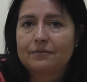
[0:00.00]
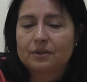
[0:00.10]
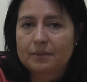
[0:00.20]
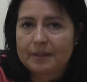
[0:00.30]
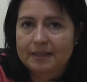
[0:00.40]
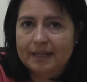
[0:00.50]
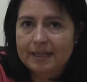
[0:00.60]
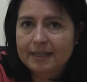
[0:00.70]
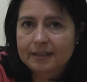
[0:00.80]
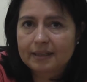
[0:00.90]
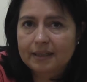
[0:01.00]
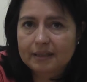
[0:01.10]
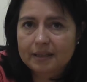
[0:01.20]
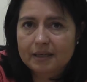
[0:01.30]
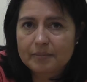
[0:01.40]
fundamentales que tiene
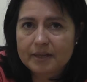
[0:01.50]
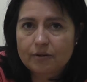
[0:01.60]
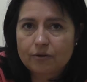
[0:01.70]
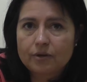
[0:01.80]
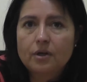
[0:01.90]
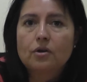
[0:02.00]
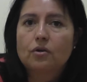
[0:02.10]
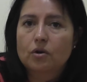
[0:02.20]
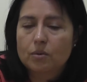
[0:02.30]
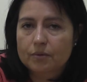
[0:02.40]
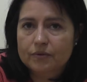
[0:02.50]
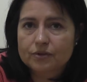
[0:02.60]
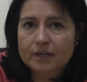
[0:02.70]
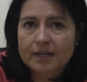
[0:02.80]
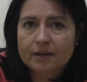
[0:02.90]
que tener el mediador como
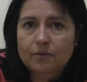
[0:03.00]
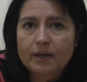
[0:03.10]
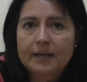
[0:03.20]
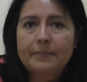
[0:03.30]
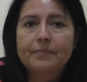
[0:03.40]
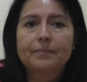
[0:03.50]
profesor en la escuela